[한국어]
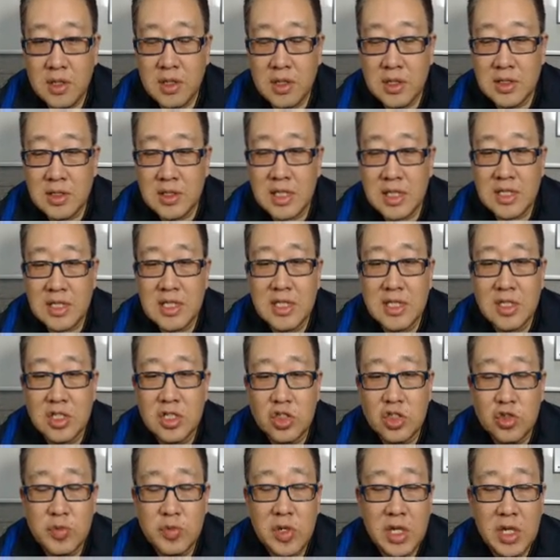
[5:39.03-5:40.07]
사실 그
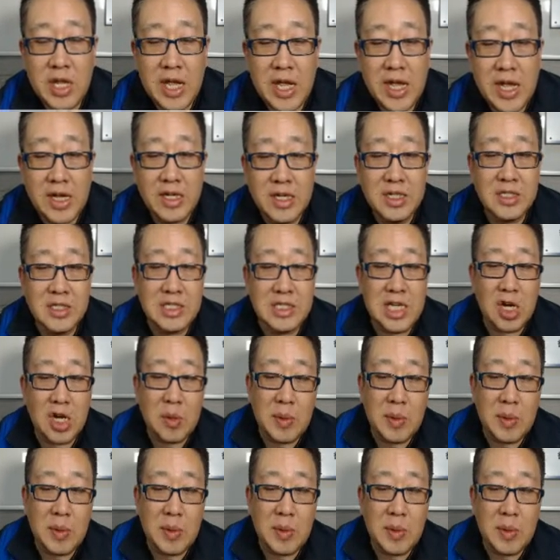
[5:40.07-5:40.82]
주변에 그 창업